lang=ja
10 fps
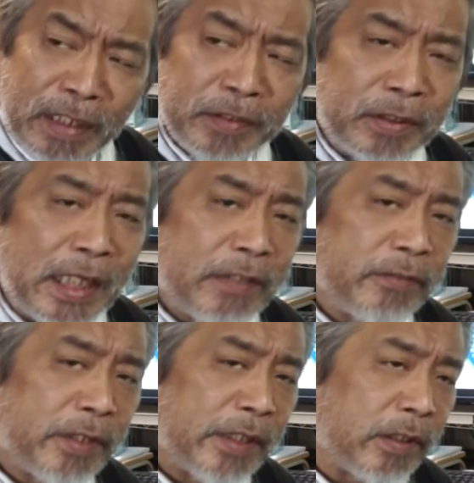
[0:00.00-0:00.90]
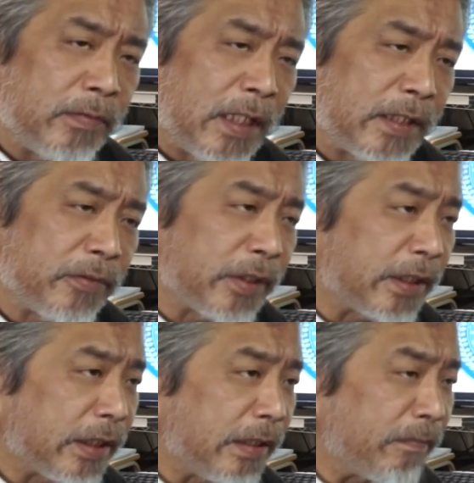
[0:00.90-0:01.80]
あと台風の影響もありそうな
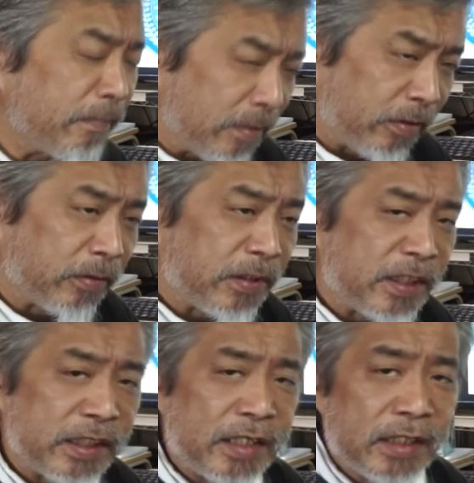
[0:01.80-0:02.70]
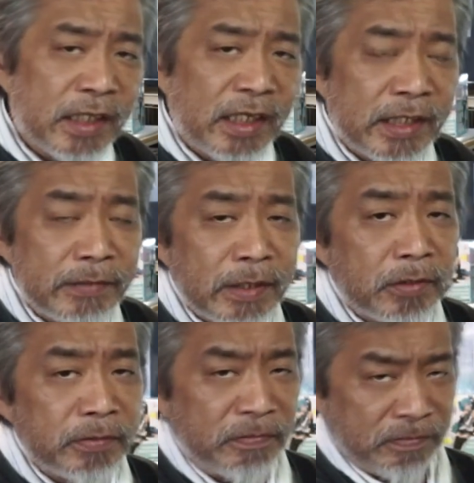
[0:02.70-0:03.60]
んで、本当に自然災害には
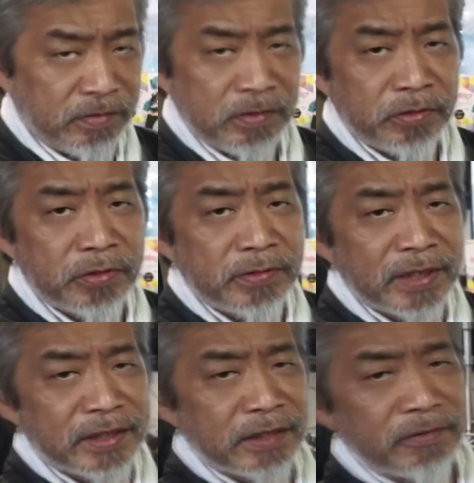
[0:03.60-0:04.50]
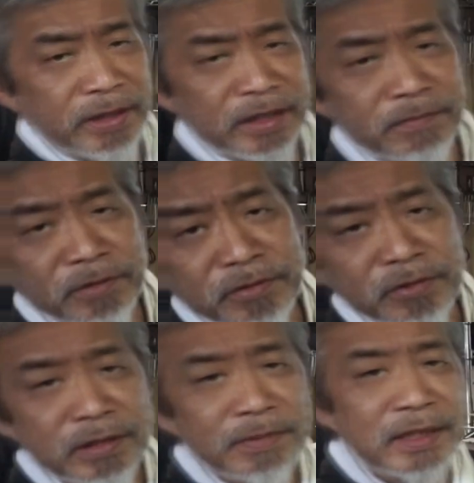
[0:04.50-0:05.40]
ご, ご注意ください。私も注
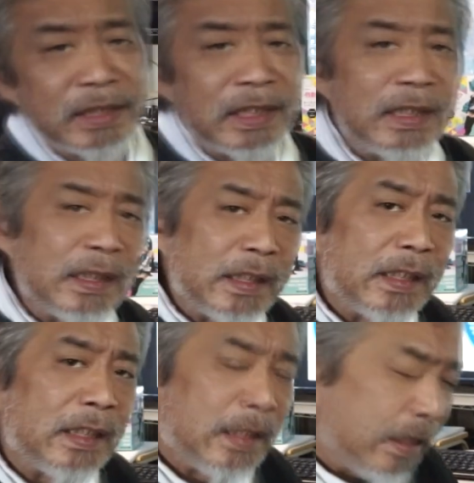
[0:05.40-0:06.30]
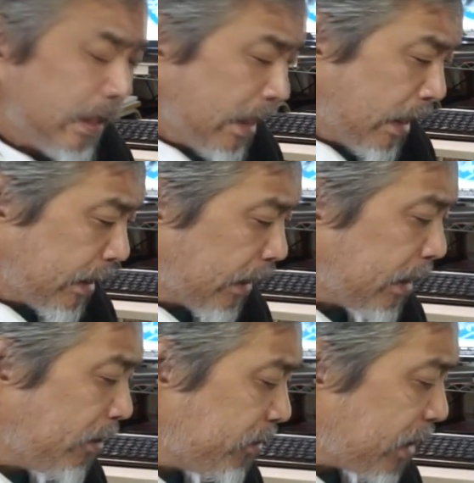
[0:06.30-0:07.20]
意します。さ
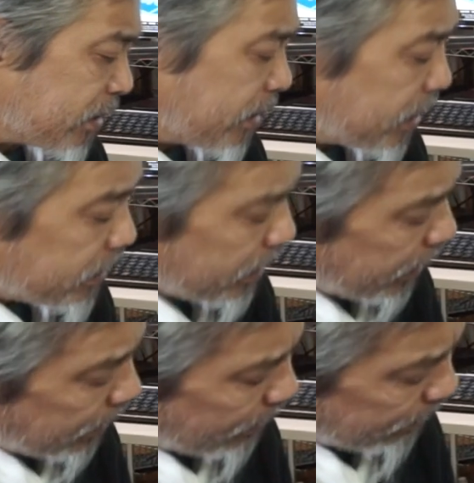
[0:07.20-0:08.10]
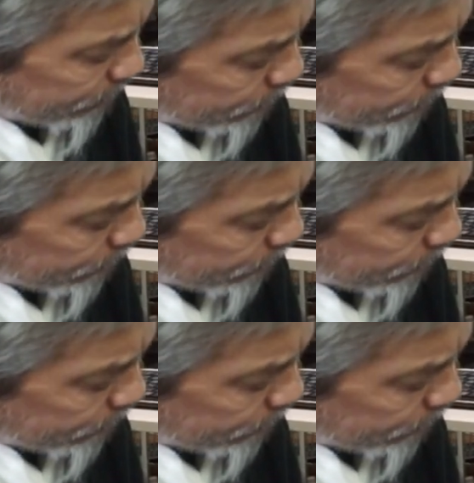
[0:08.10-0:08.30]
て本日はですね、